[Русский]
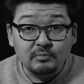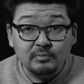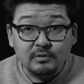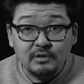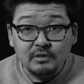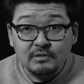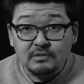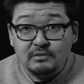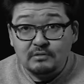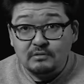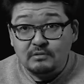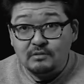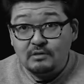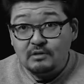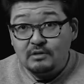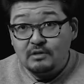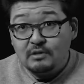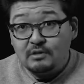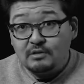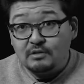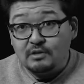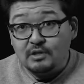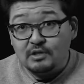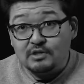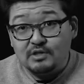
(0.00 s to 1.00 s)
платит,
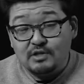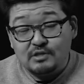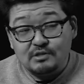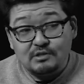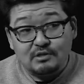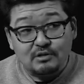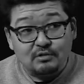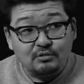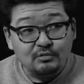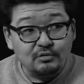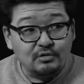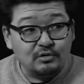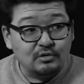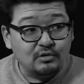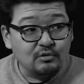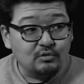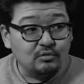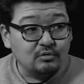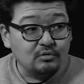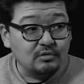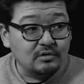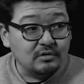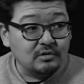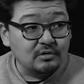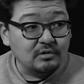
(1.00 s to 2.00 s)
та часть народа,
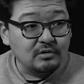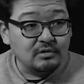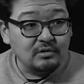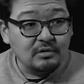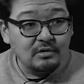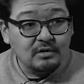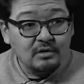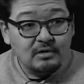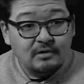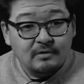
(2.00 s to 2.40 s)
которая